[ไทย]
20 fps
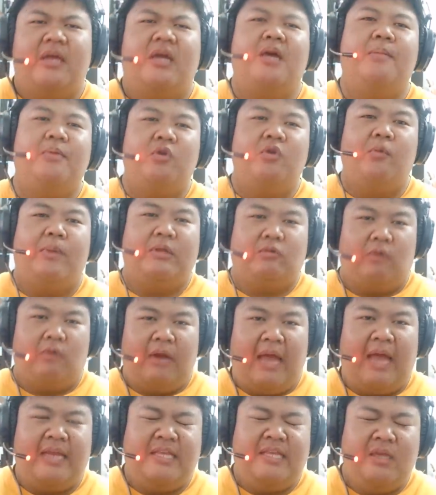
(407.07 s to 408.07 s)
คือมันดูเป็นตัว
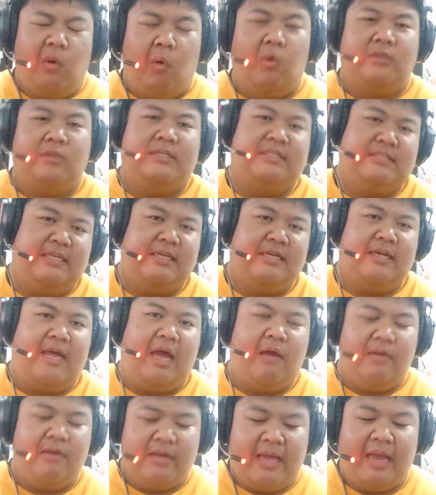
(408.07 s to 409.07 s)
ร้ายที่โหดจริงๆอ่ะ
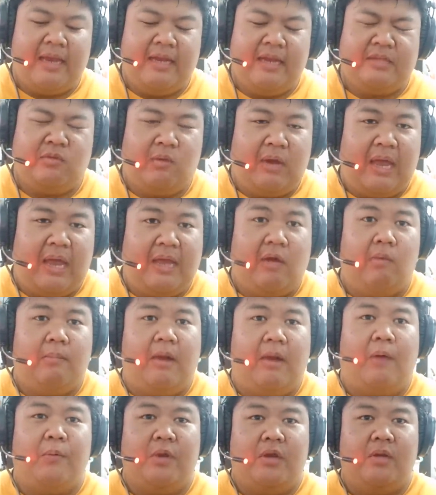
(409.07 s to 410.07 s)
เอาง่ายๆนะตัวร้ายของ
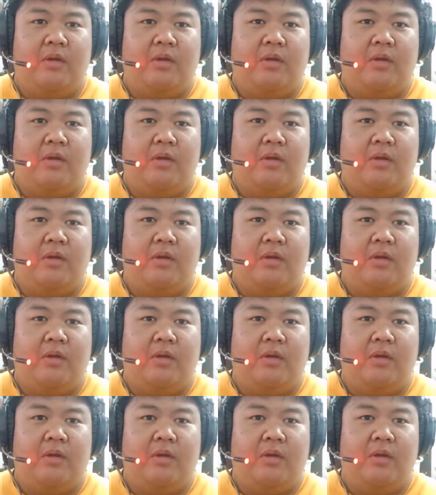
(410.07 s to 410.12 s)
มาเว